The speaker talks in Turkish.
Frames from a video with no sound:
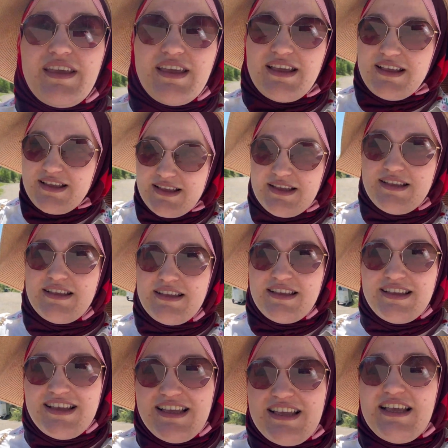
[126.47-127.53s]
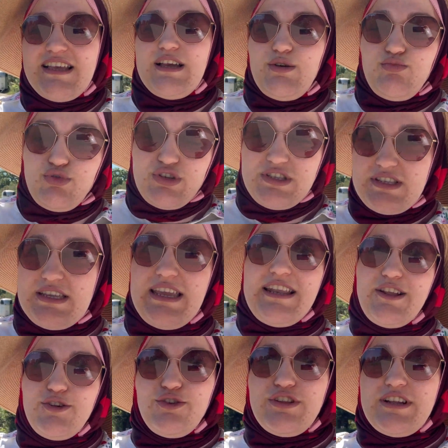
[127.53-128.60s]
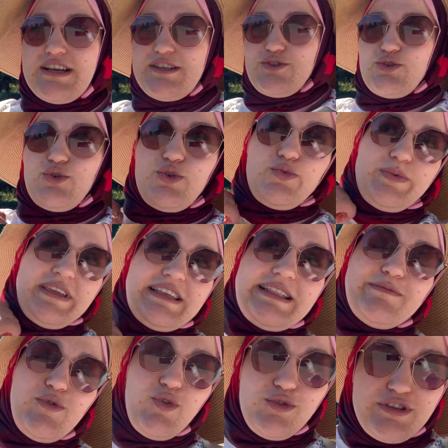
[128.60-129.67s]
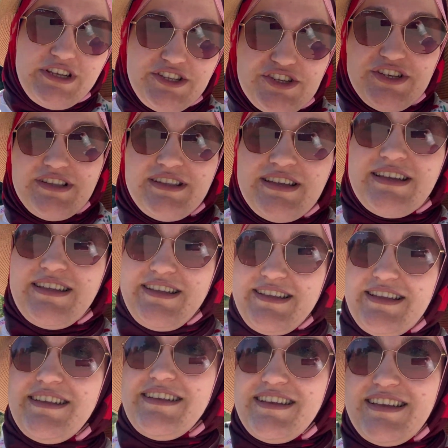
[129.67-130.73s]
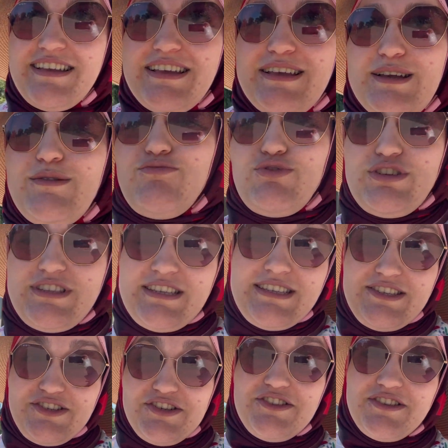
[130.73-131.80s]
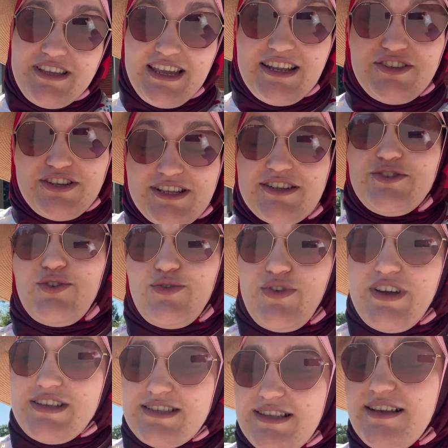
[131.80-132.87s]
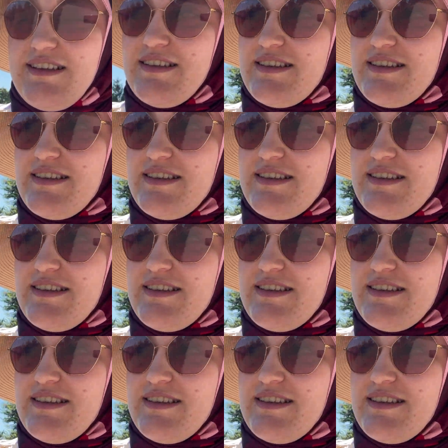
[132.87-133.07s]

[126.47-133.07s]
Çokmuş. Burası genel olarak soğuk bir iklim olduğu için burası için gerçekten çok fazla.